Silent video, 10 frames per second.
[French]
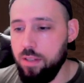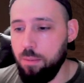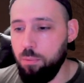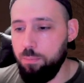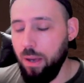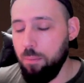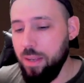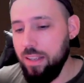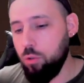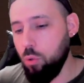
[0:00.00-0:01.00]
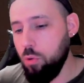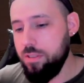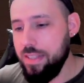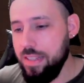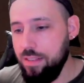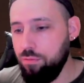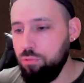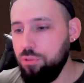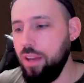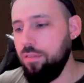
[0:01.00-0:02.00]
Ça permet que si
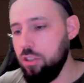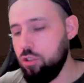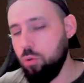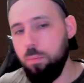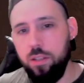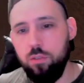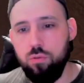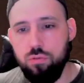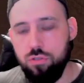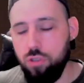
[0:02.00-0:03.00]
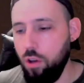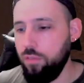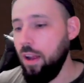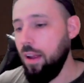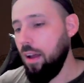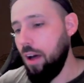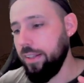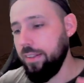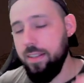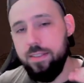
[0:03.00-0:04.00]
vous avez chopé du stuff
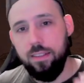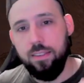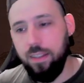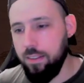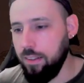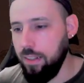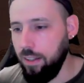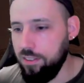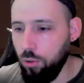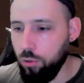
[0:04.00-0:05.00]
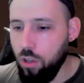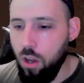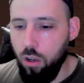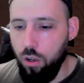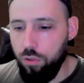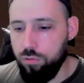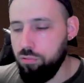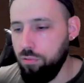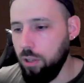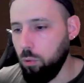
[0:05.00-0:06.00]
avec des stats très intéressantes, euh, vous
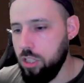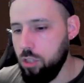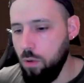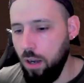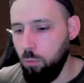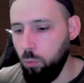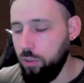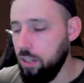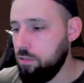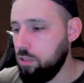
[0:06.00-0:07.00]
pouvez continuer à le monter.